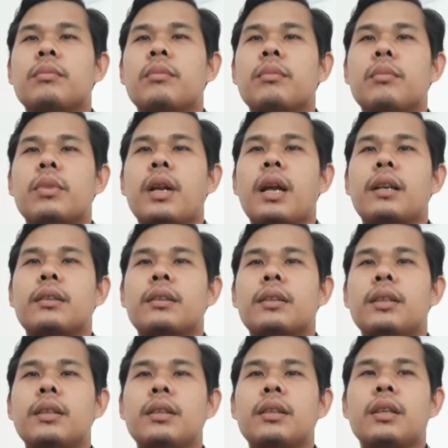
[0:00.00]

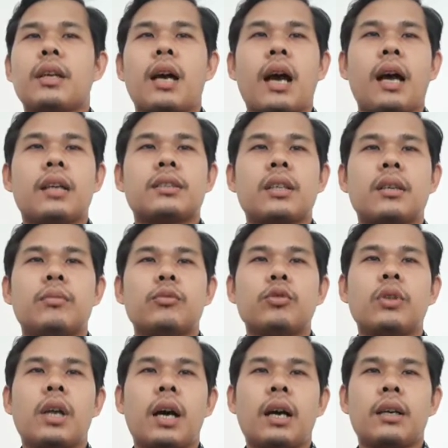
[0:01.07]
berarti asal
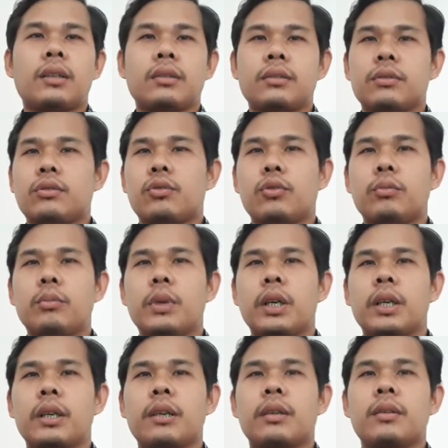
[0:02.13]
mula,
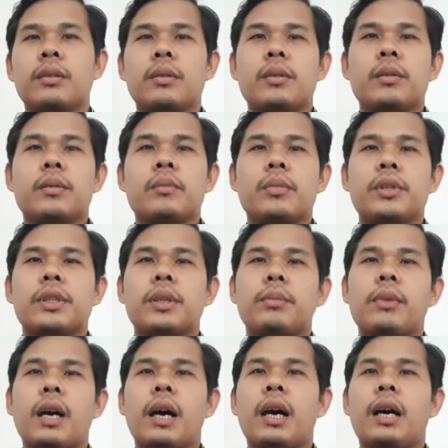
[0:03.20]
sumber,
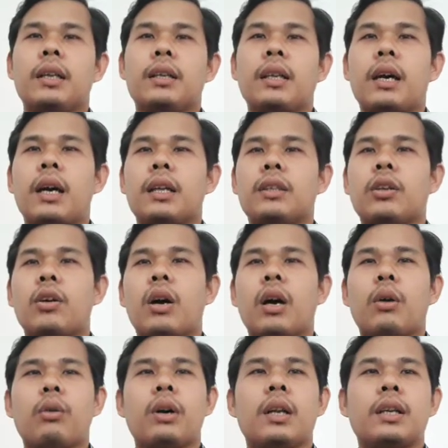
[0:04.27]
penciptaan atau
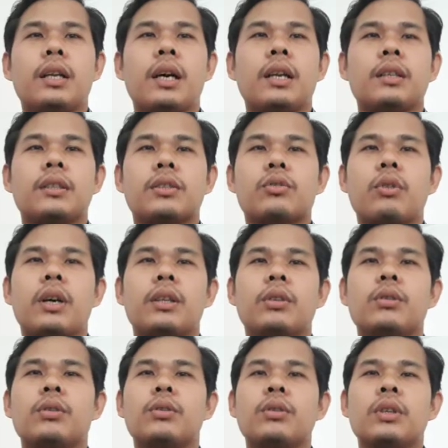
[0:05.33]
awal dari
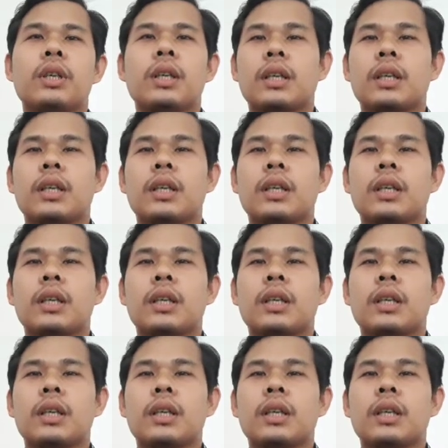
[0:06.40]
sesuatu.